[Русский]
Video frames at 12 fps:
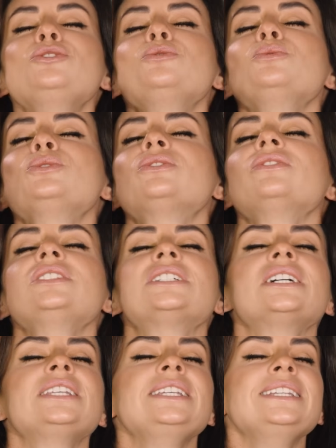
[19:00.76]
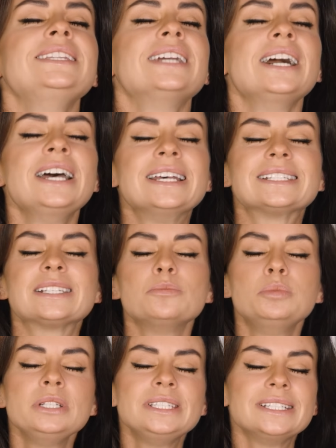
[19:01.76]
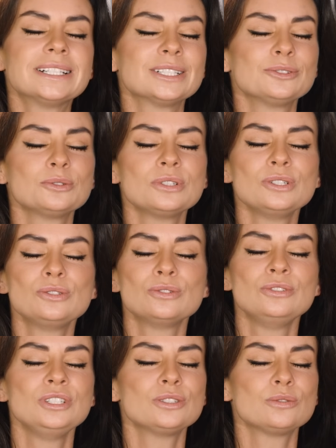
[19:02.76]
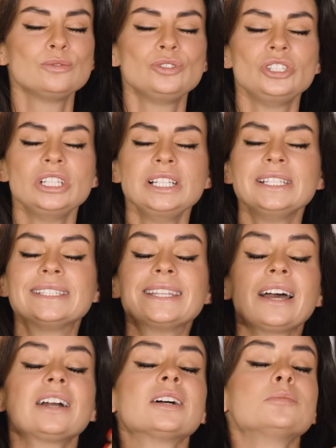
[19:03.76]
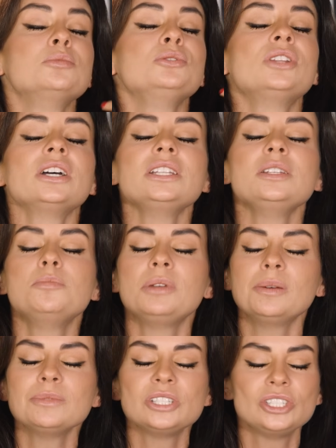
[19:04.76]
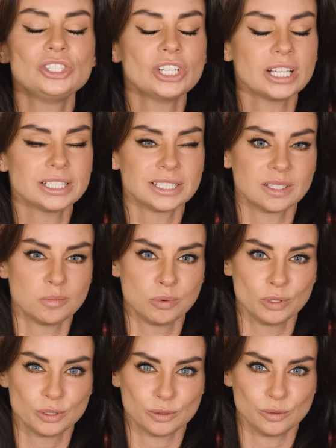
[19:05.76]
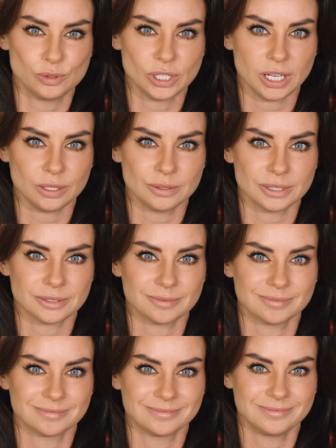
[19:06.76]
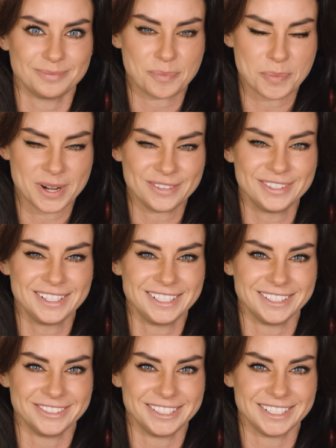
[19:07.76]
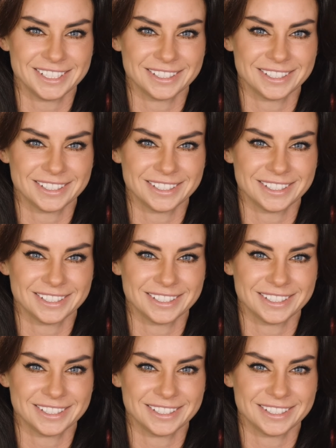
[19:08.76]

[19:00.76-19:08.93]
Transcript: и чувствовать какие-то события, которые еще не случились, так как будто они прямо сейчас с тобой случаются. Правда, девочки?